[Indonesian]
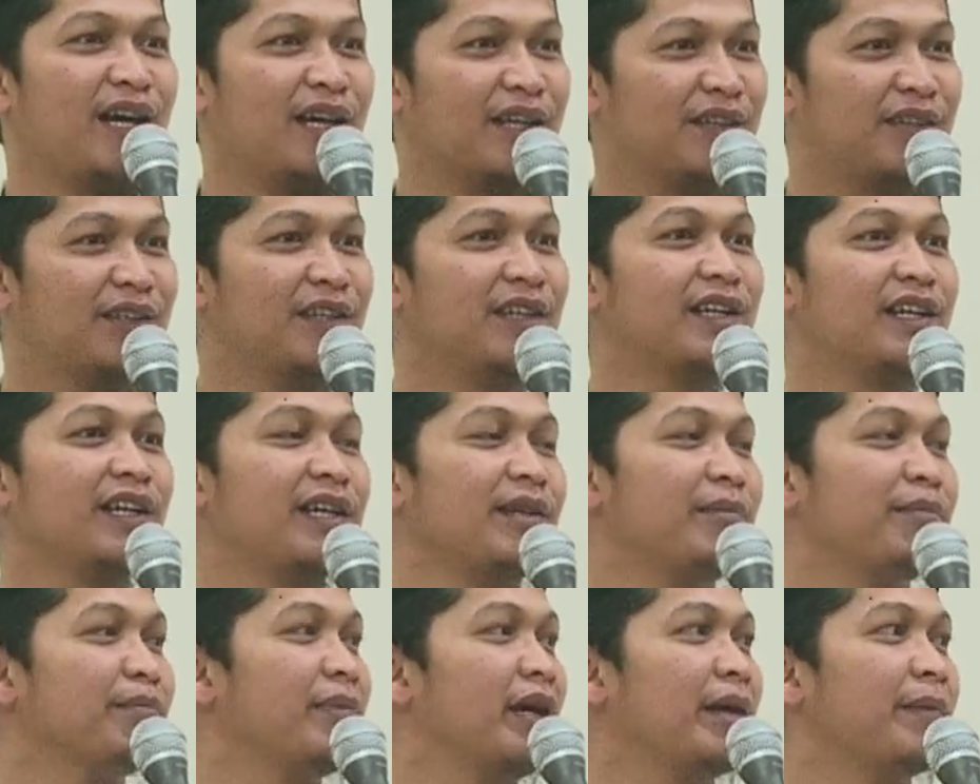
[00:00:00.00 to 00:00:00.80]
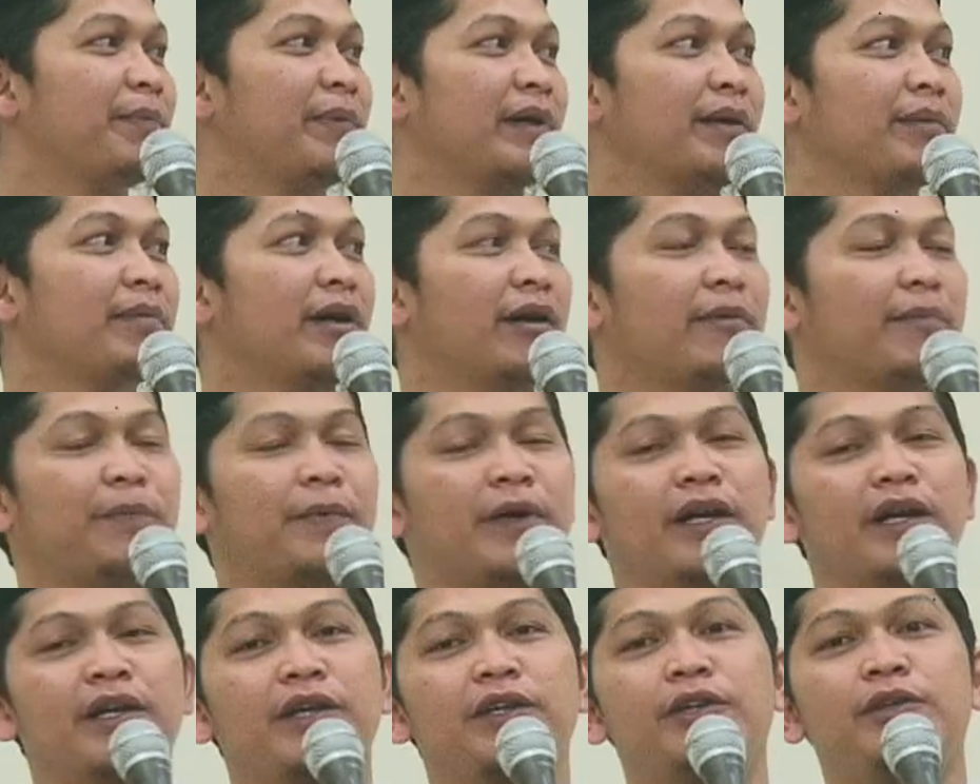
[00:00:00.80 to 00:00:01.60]
Hadirin
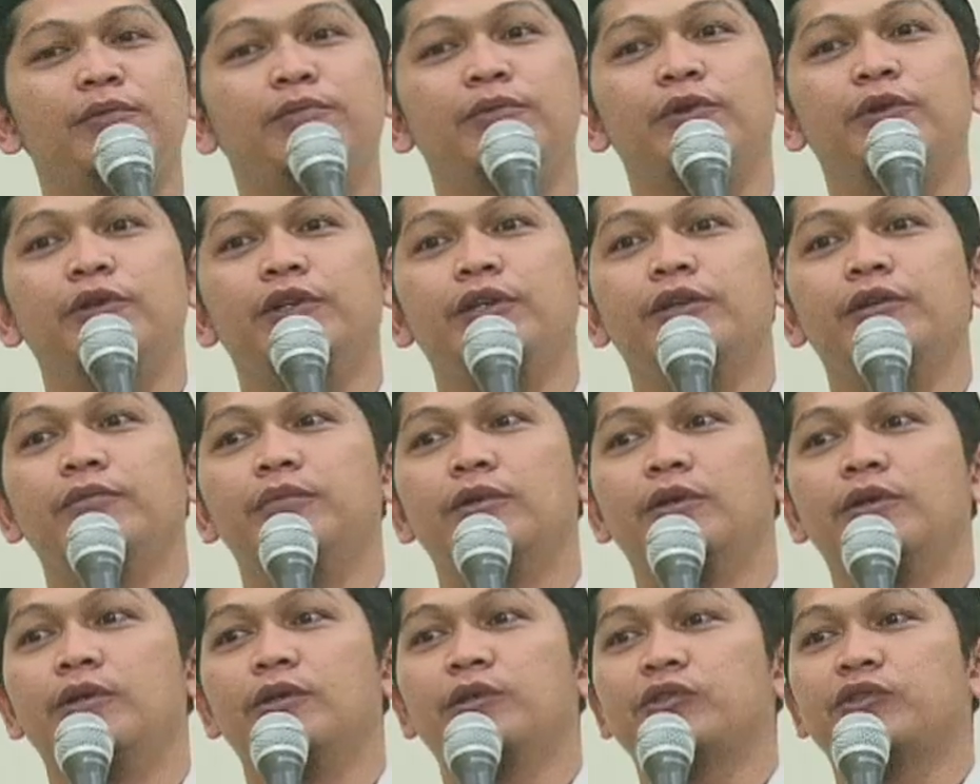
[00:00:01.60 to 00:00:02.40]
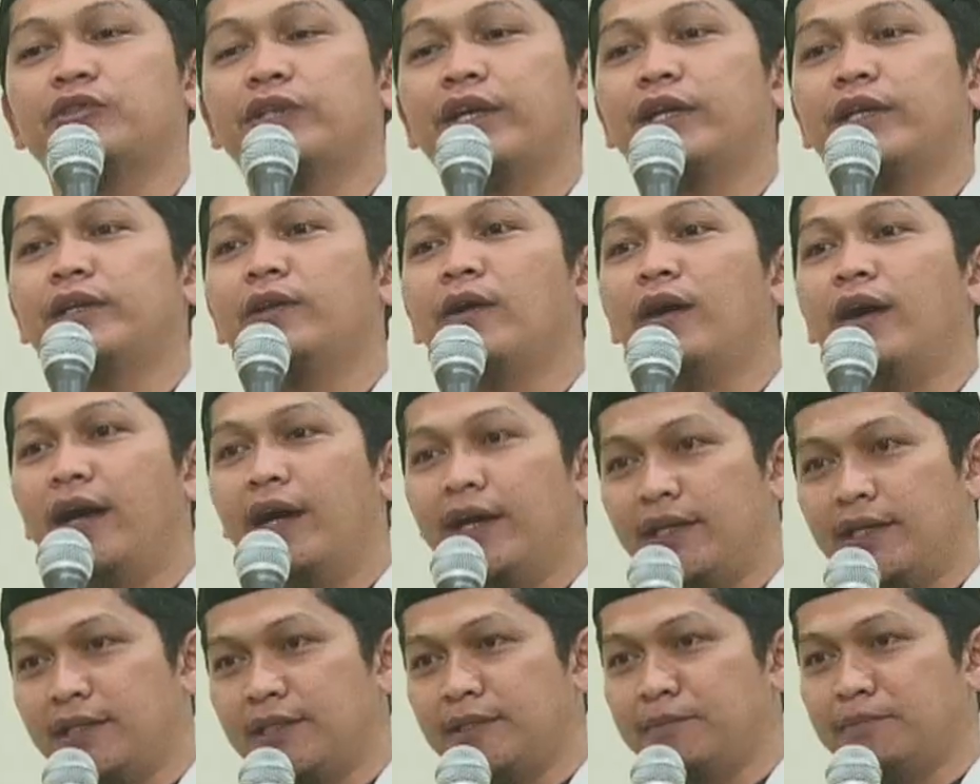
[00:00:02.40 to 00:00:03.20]
bapak-bapak, ibu-ibu, saya
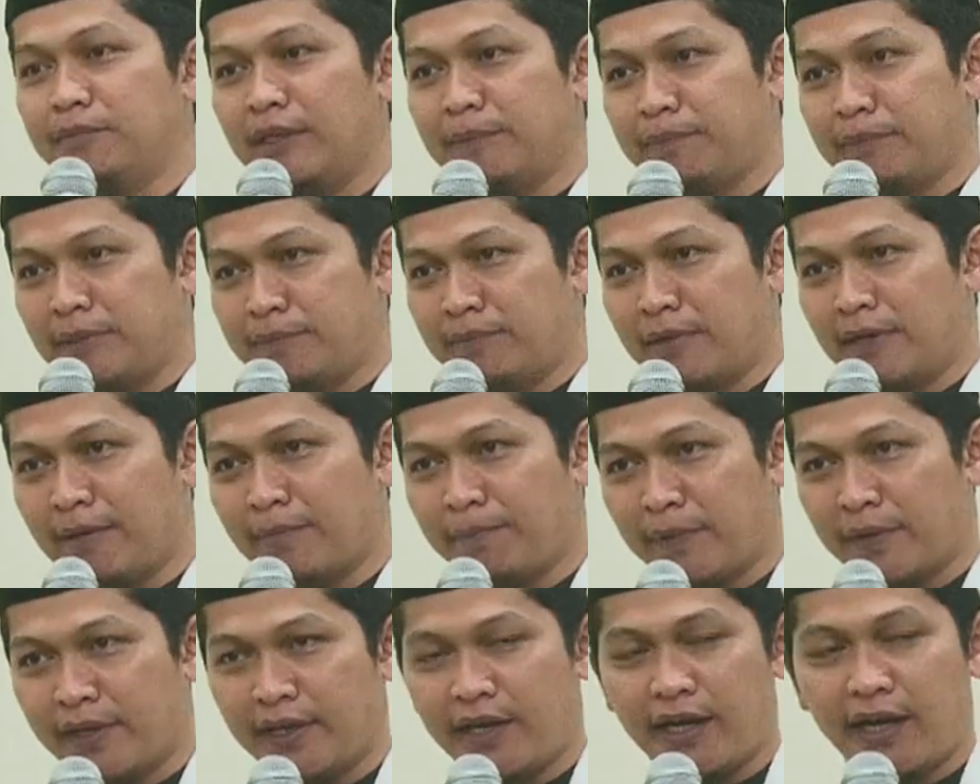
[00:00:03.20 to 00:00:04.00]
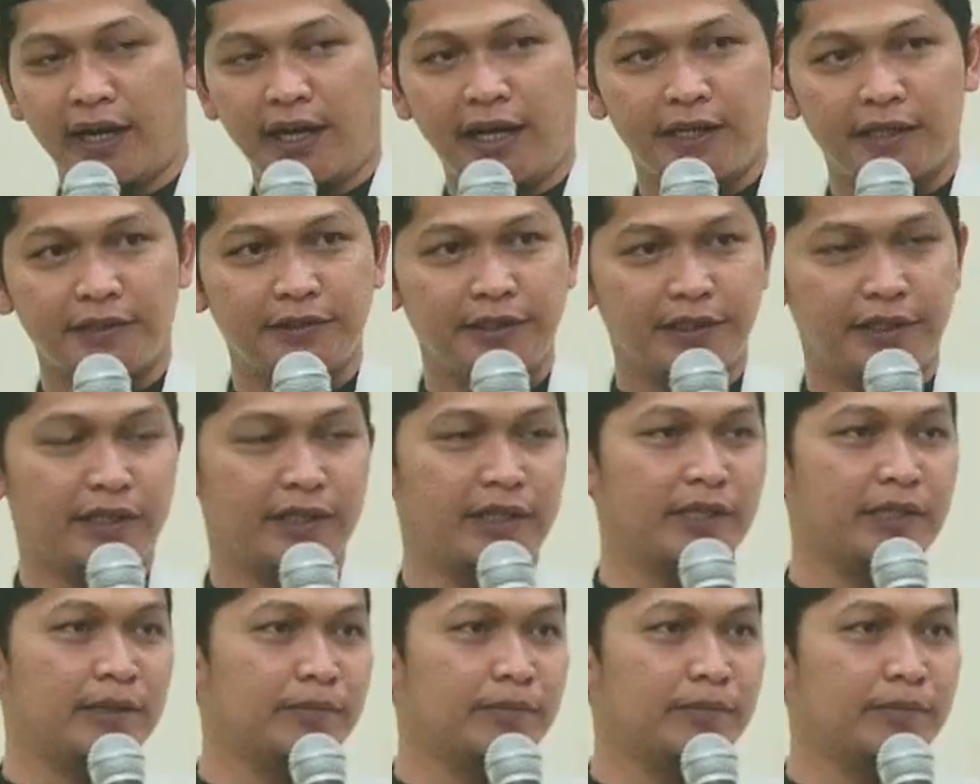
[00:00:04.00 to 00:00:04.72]
doain bapak-bapak yang hadir